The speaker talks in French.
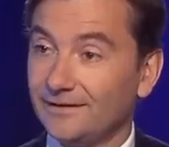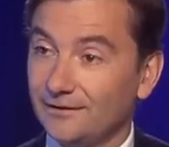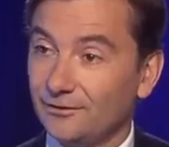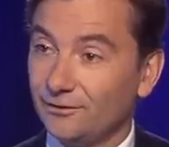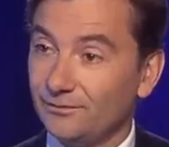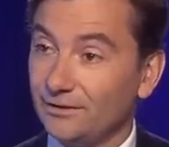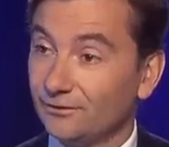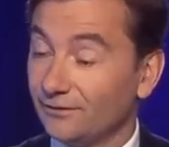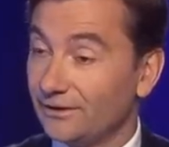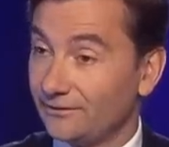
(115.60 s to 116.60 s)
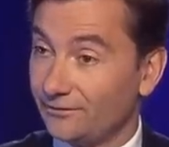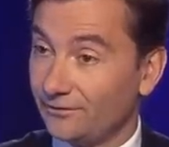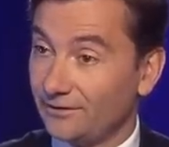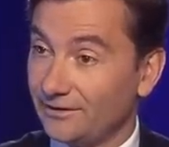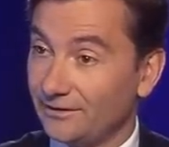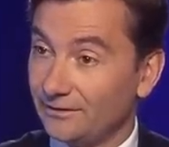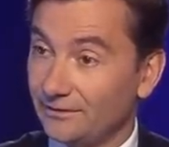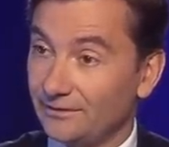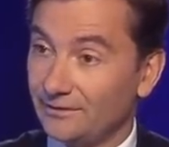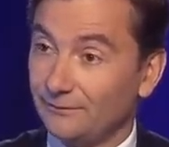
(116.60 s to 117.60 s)
à l'économie quand on est sur
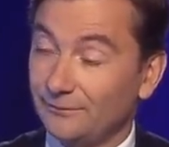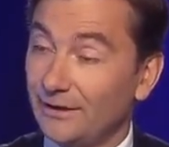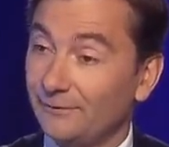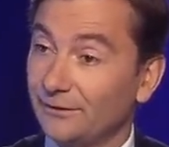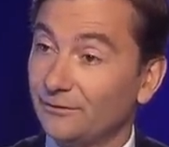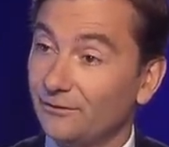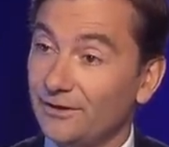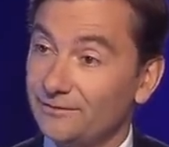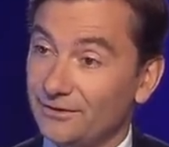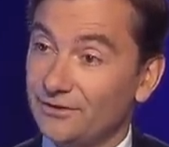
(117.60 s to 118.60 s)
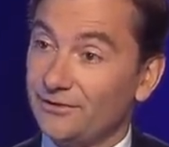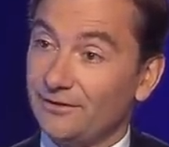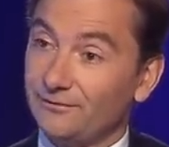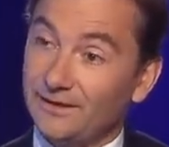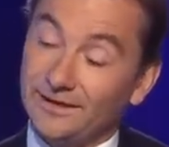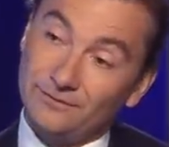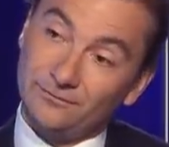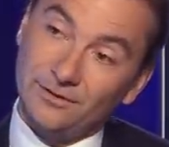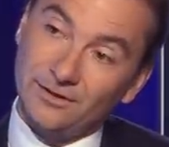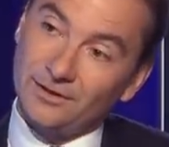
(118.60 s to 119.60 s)
les, à la fac de droit, j'imagine, jeune avocat, et qu'on